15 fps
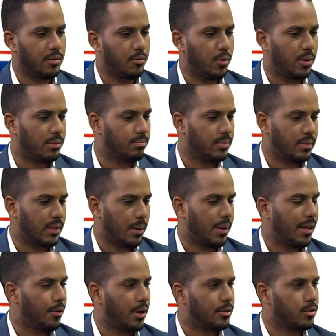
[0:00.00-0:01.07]
fue
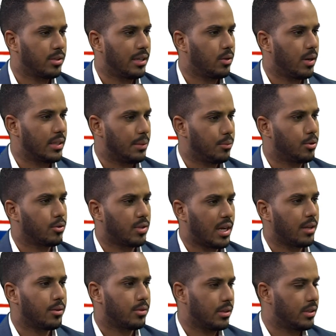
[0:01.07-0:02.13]
trabajadora social durante muchos
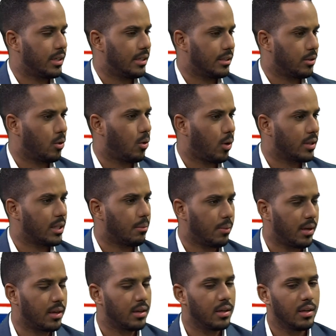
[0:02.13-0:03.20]
años y psicóloga
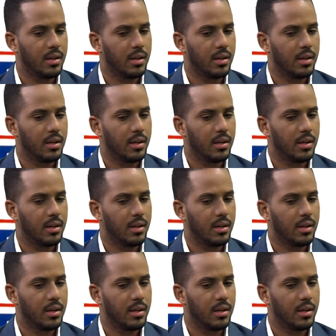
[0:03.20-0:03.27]
también,